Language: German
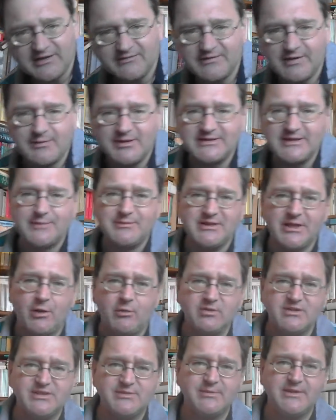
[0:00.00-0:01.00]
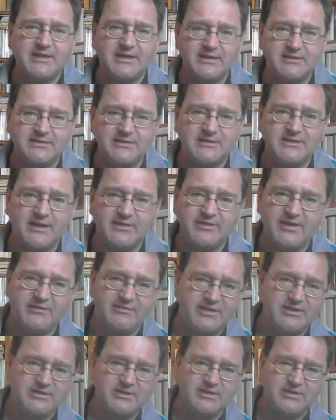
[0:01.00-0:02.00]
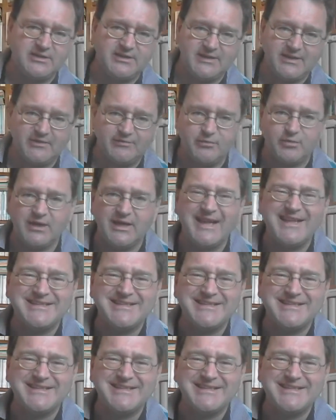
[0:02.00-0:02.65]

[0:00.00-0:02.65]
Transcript: wenn man damit augenzwinkert, dann eventuell eher vor